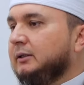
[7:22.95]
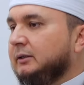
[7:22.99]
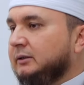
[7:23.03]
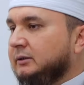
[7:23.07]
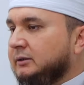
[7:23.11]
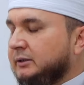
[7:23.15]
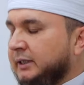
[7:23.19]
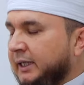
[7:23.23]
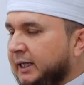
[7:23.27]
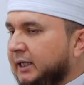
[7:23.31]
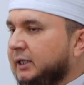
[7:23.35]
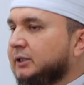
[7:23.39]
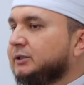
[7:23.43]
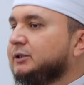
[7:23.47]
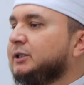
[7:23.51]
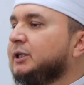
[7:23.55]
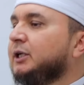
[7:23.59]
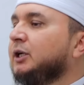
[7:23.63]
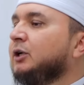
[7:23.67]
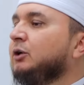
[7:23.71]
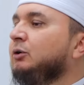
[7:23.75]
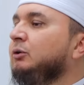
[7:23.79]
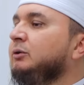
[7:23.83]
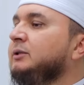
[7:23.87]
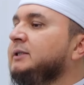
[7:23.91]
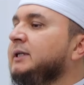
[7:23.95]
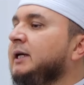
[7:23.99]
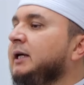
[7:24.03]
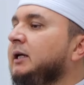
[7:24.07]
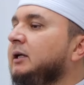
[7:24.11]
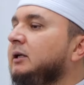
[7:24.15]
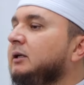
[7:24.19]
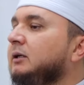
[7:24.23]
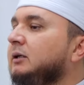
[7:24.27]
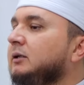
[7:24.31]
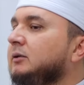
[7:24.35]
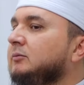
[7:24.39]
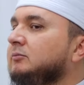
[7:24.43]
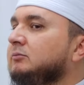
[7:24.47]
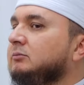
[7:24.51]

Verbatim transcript: некоторых людей,